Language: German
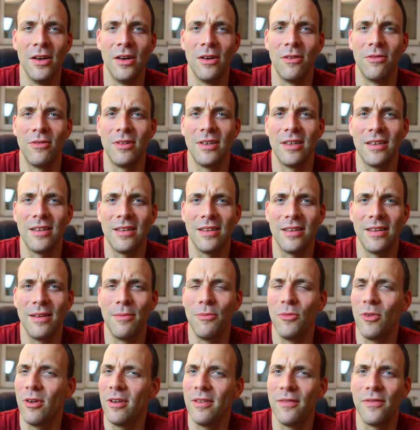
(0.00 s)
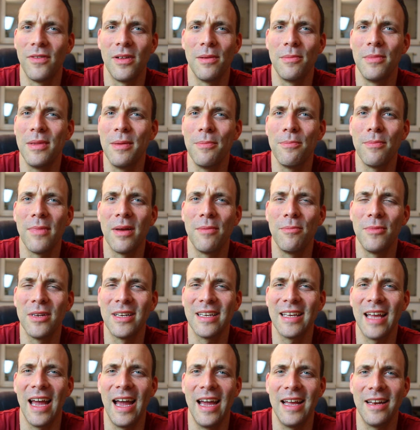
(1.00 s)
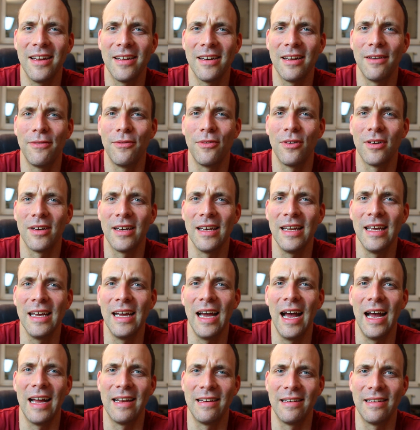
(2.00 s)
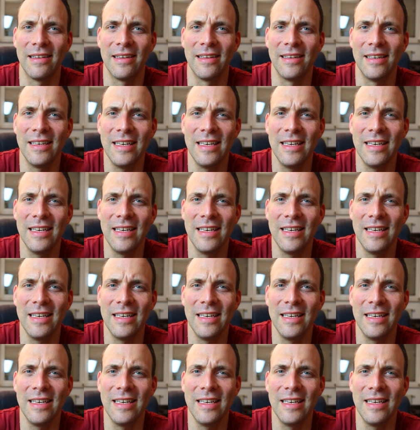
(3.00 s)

und im neuen Film nimmt man mit keiner davon Anteil.